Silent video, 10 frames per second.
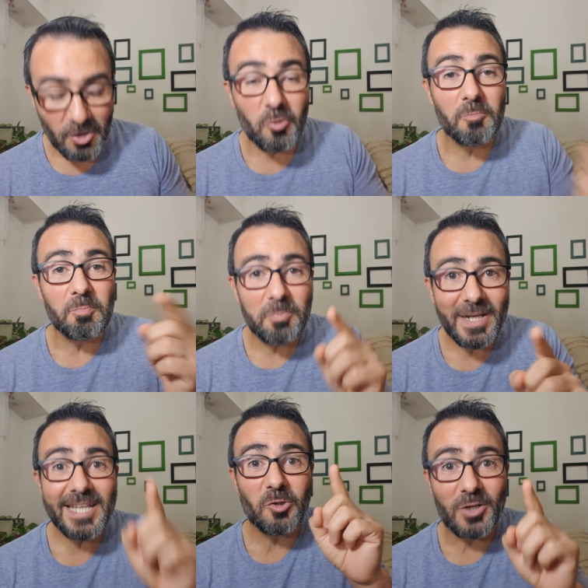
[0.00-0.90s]

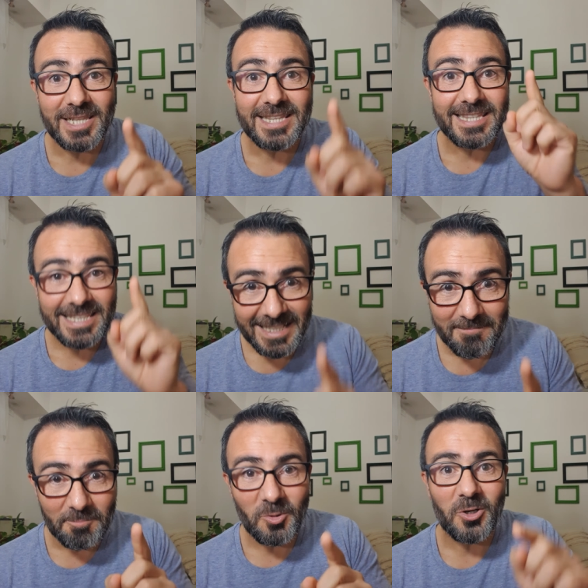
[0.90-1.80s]
cumplido el
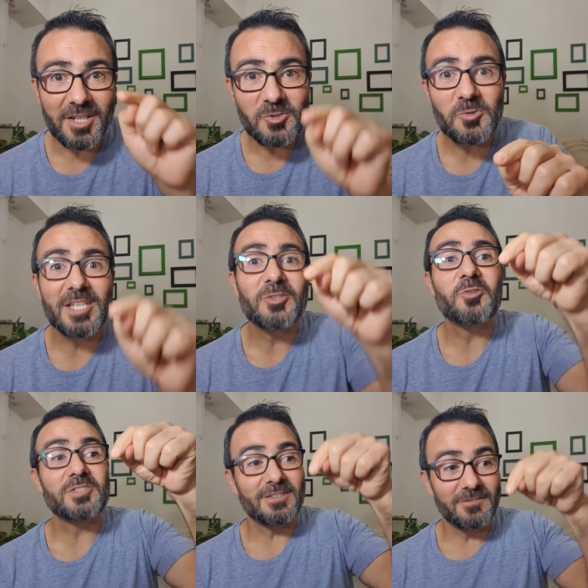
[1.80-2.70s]
tiempo Jesús
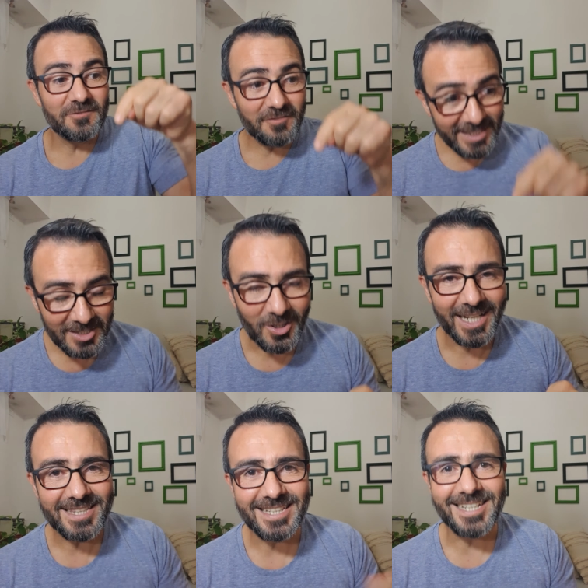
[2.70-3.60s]
entonces vino a
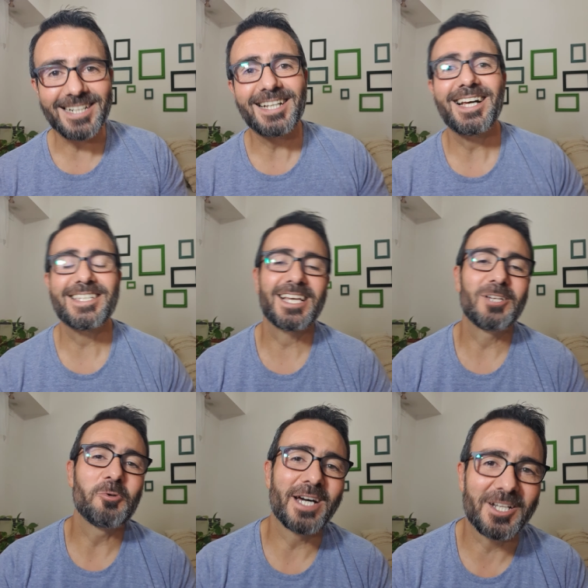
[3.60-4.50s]
la tierra a
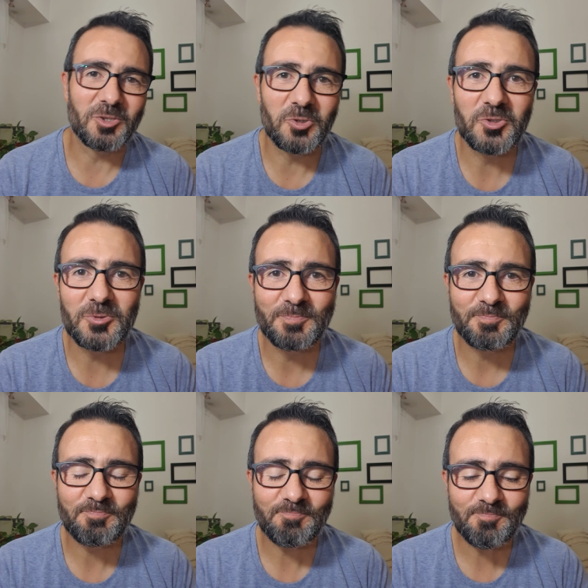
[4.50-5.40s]
salvarnos.
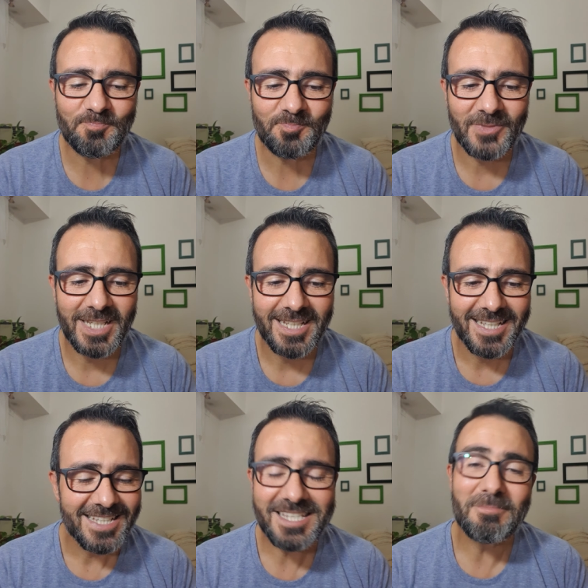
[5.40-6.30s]

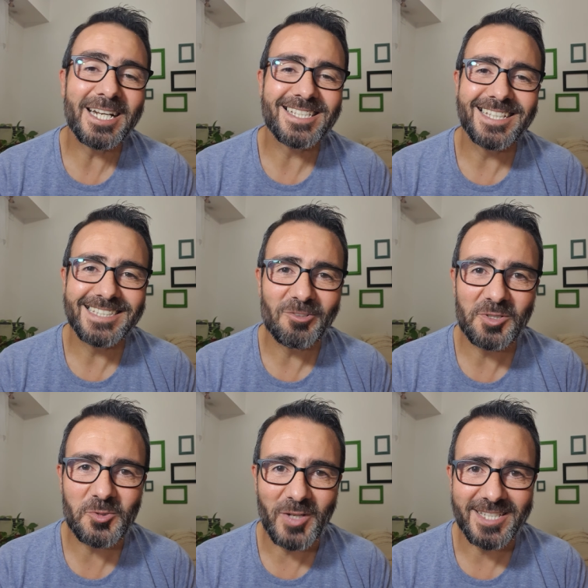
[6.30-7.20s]
Semana Santa no
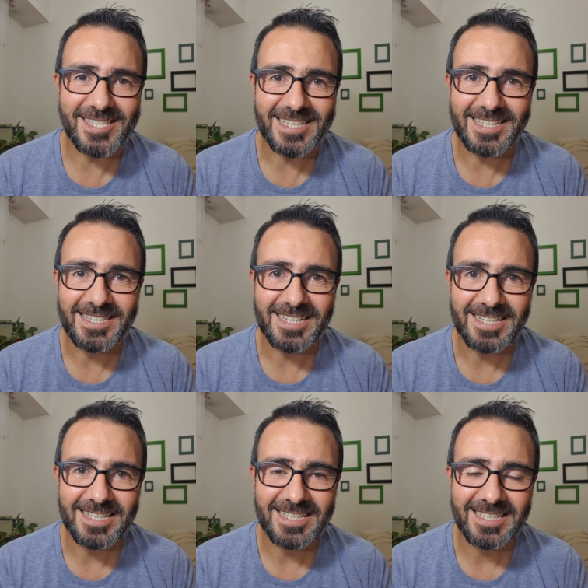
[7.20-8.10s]
es un accidente,
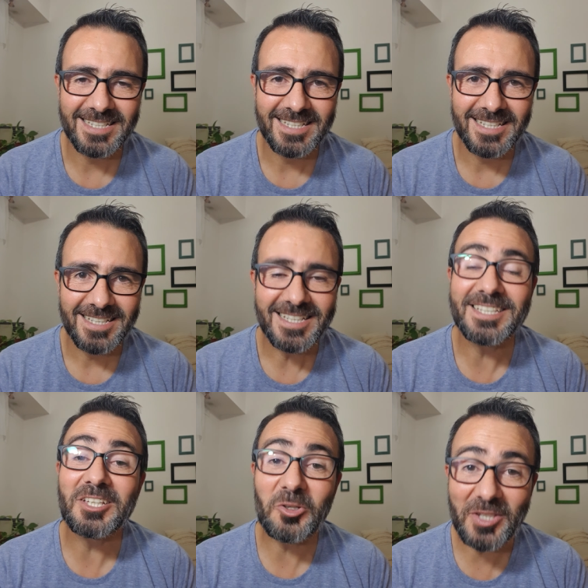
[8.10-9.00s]
y
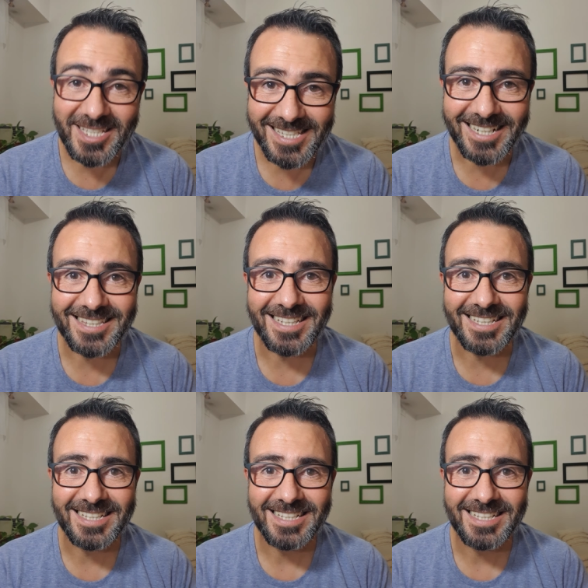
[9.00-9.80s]
quiero decirte